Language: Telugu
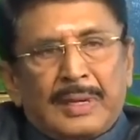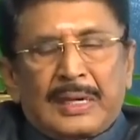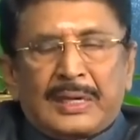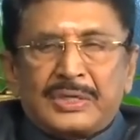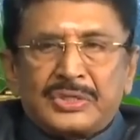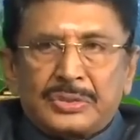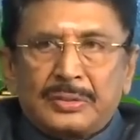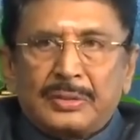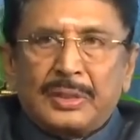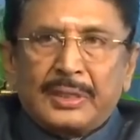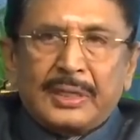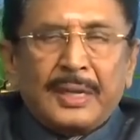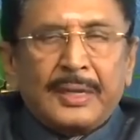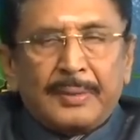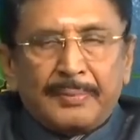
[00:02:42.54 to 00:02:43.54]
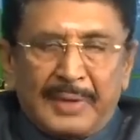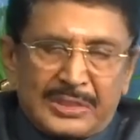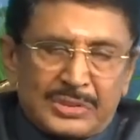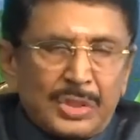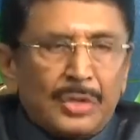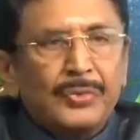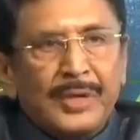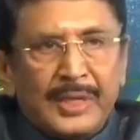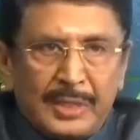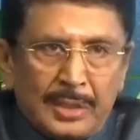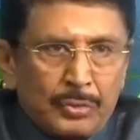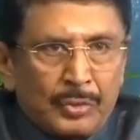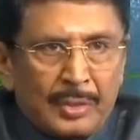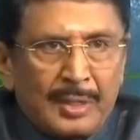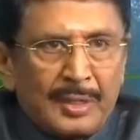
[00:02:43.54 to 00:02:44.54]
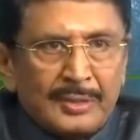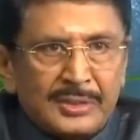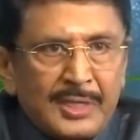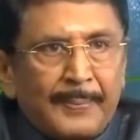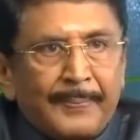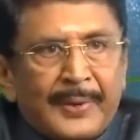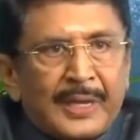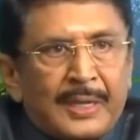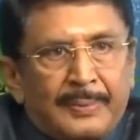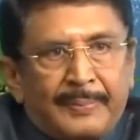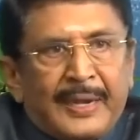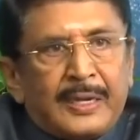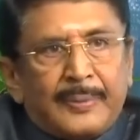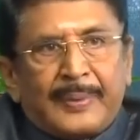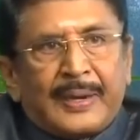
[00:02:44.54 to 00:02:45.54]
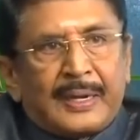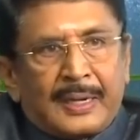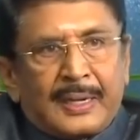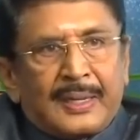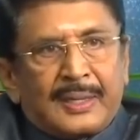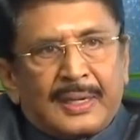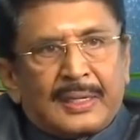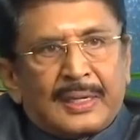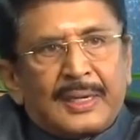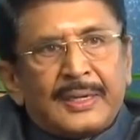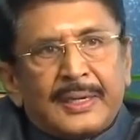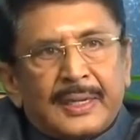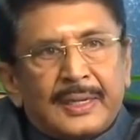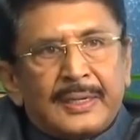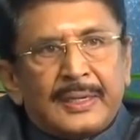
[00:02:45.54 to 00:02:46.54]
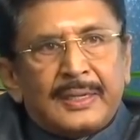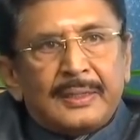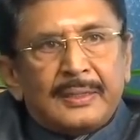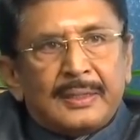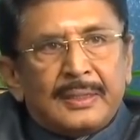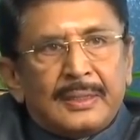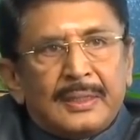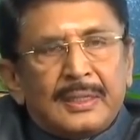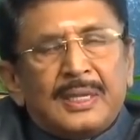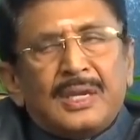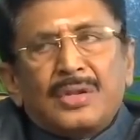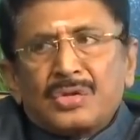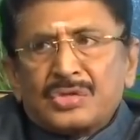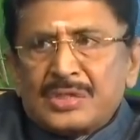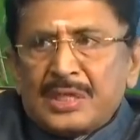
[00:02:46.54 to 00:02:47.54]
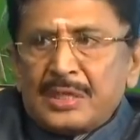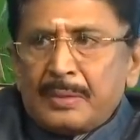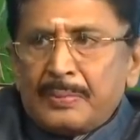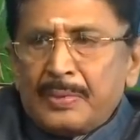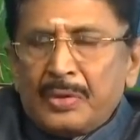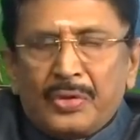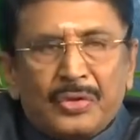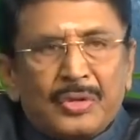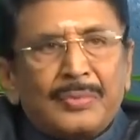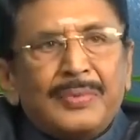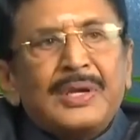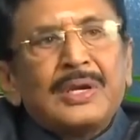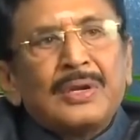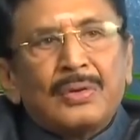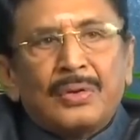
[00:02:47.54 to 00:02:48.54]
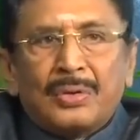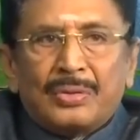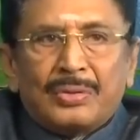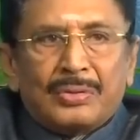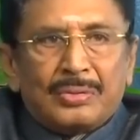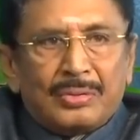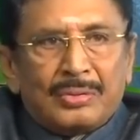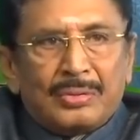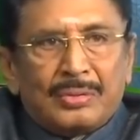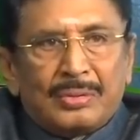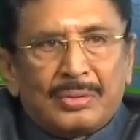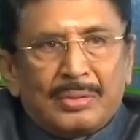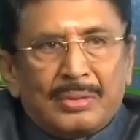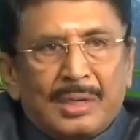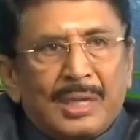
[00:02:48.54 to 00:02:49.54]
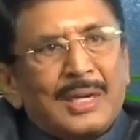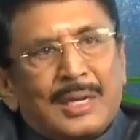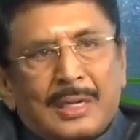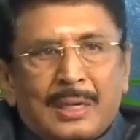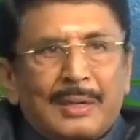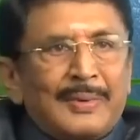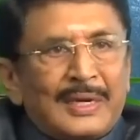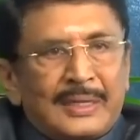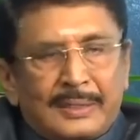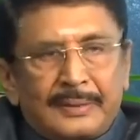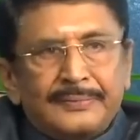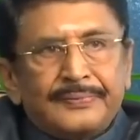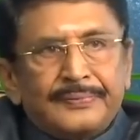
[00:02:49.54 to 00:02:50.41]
బాలకృష్ణ అంటే మనసులో ఉండేది అనుకుంటా చెప్పరు కదా బయట పెట్టరు కదా అట్లాంటివన్నీ ఏదో సందర్భంలో ఏదో మీటింగ్లో అన్నారు ఆ మాట